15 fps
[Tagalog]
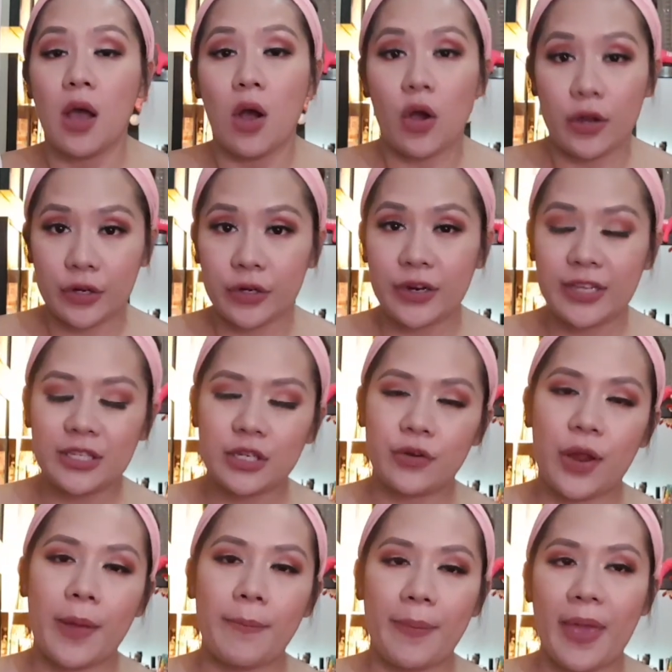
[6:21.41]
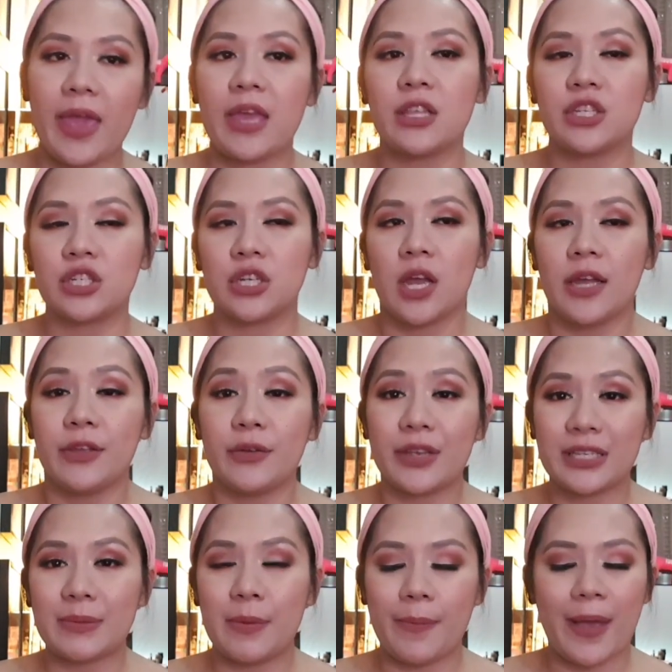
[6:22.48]
on her Instagram page, yung
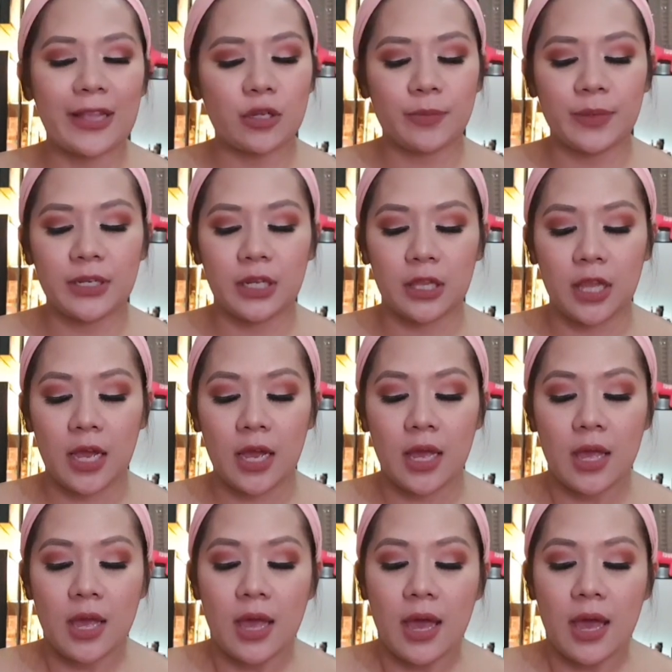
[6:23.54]
Kiss Me Better Manila.